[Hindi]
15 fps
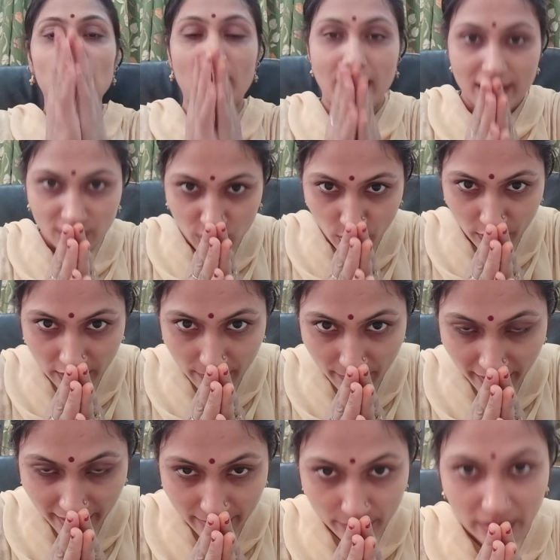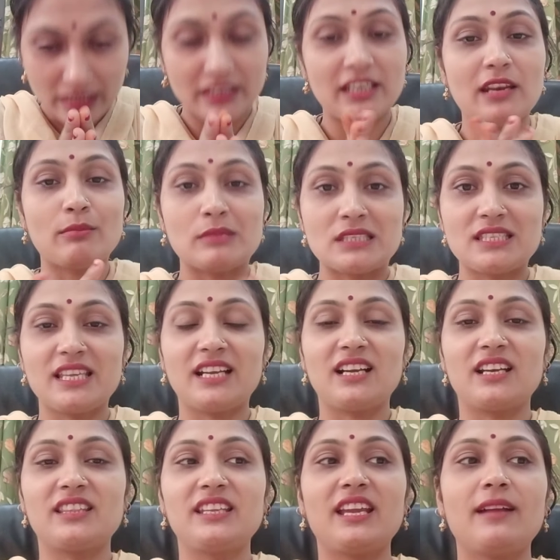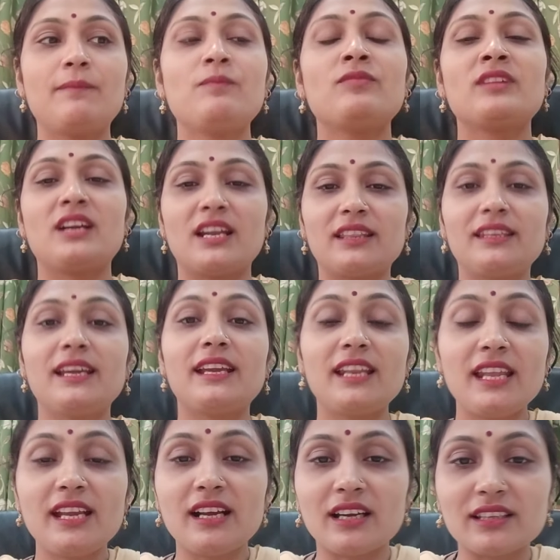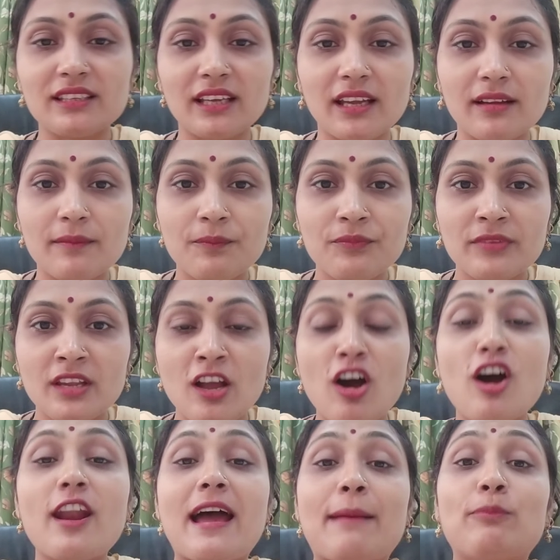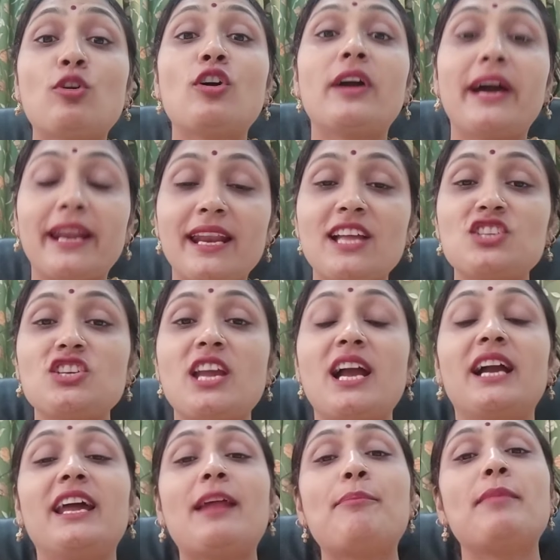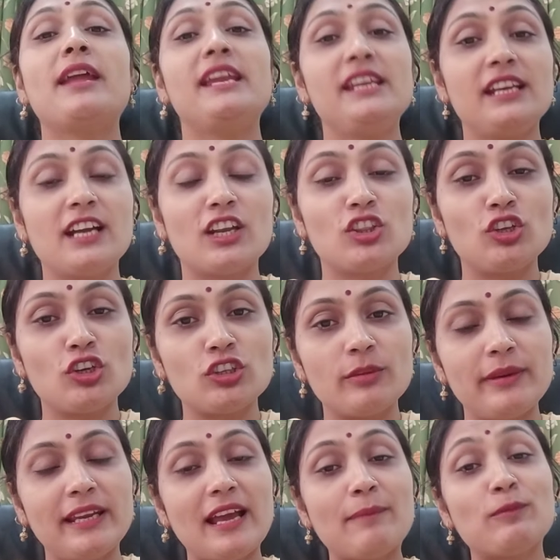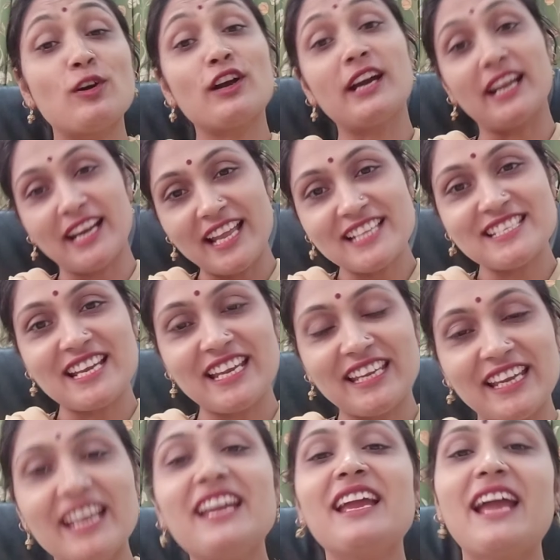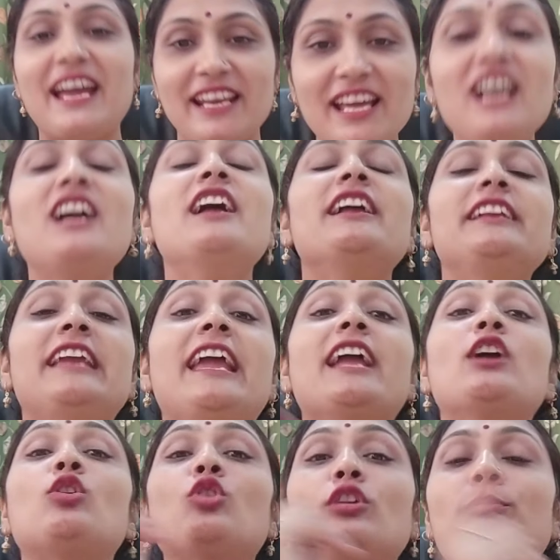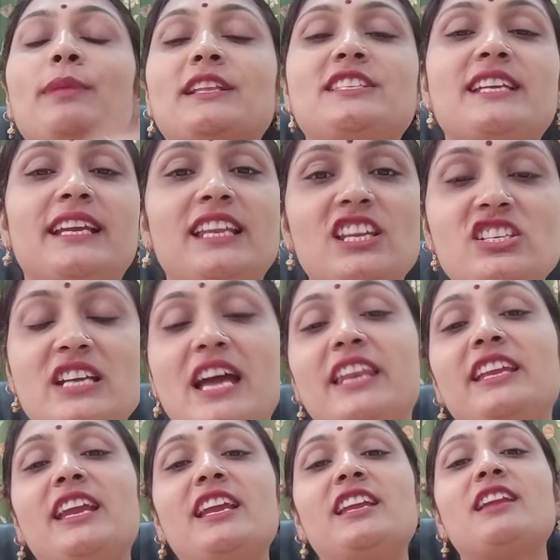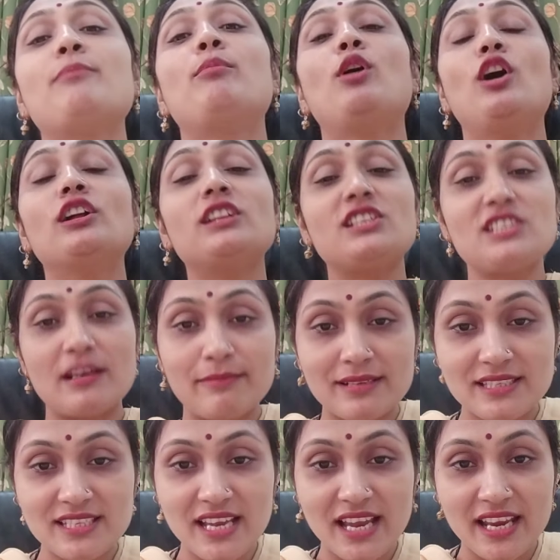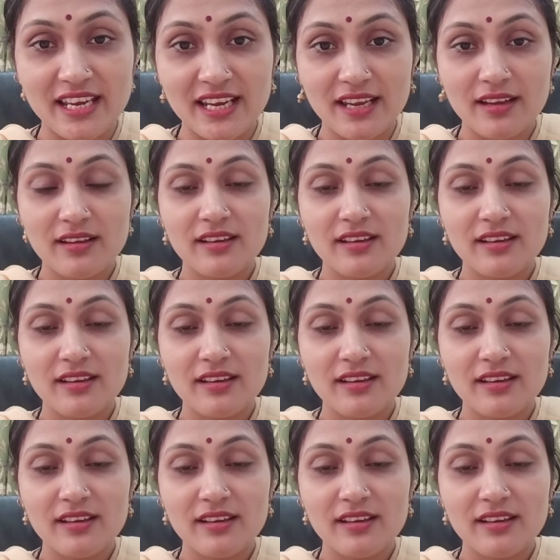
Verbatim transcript: तो हाथ जोड़ के प्रणाम करते हैं नमस्ते करते हैं करते हैं कि नहीं करते हैं और आपको करना चाहिए अगर आप नहीं करते हो तो बेटा आपको करना चाहिए है ना ये एक गुड बच्चे की निशानी है कि बहुत अच्छा बच्चा है ये